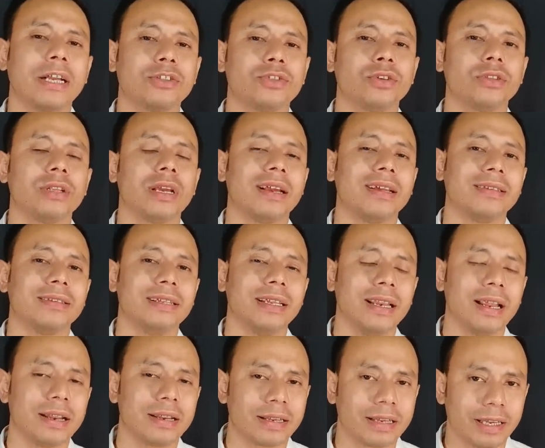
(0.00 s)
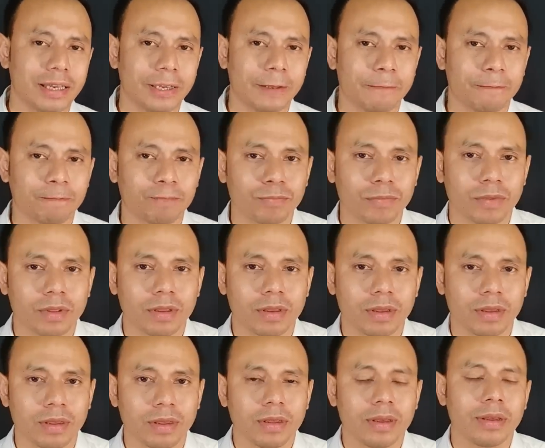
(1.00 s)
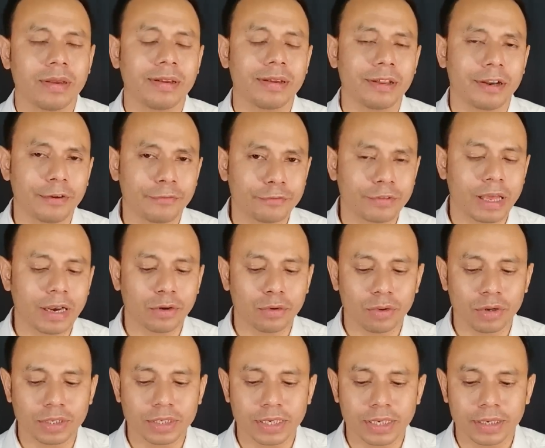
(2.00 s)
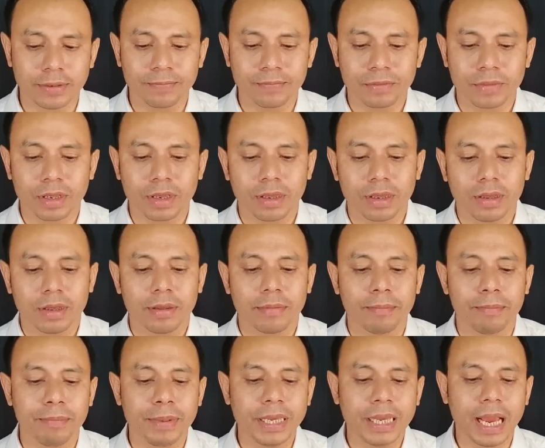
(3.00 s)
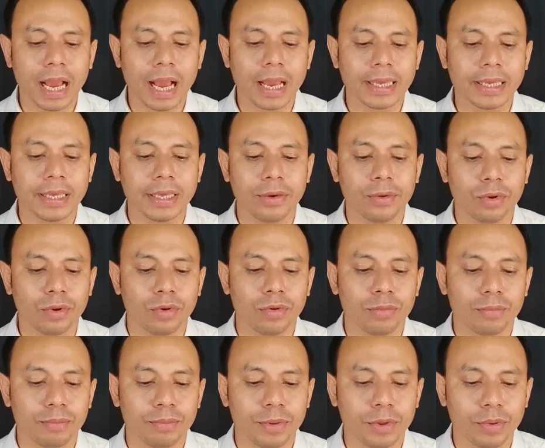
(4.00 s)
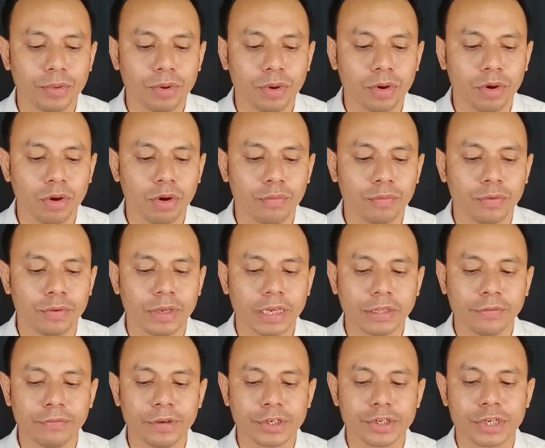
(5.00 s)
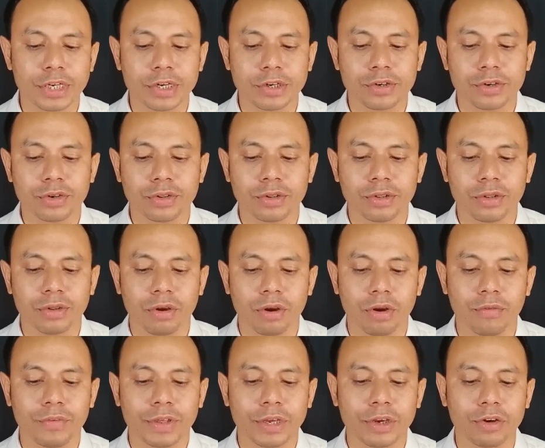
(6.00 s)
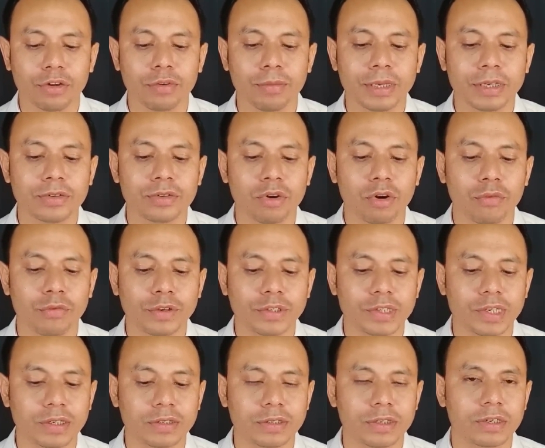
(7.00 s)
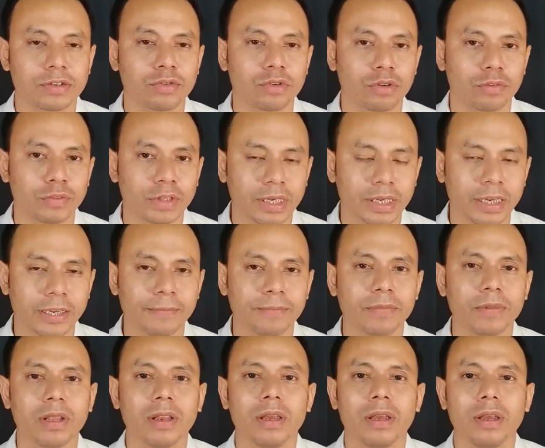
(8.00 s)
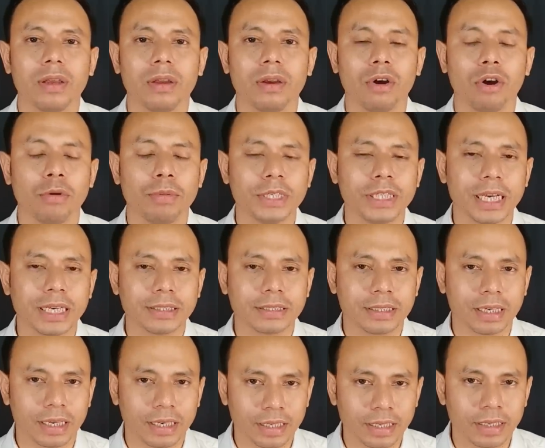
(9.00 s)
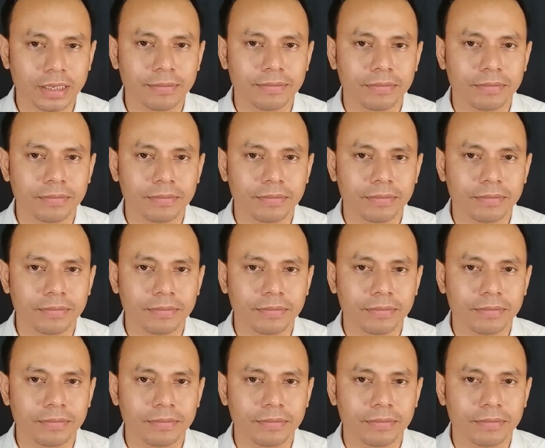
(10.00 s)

একজন ডিলারকে গ্রেফতার করেছে বিআইইও ব্যুরো অফ ইনভেস্টিগেশন অফ ইকোনমিক্স অফিসার্সের তরফ থেকে অভিযান চালিয়ে